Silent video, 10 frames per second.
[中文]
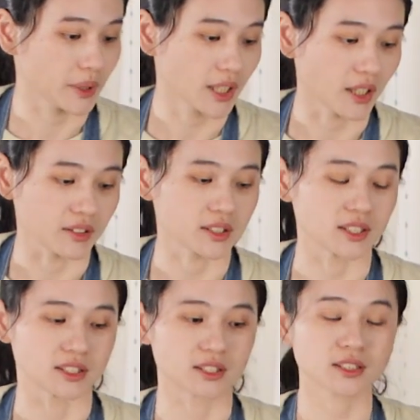备好一
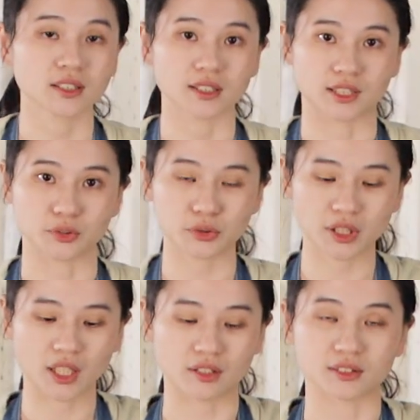个已经冷
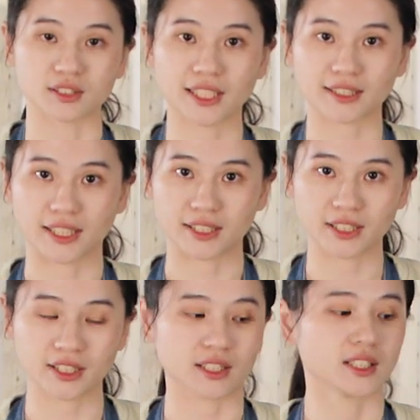却好的淡奶液。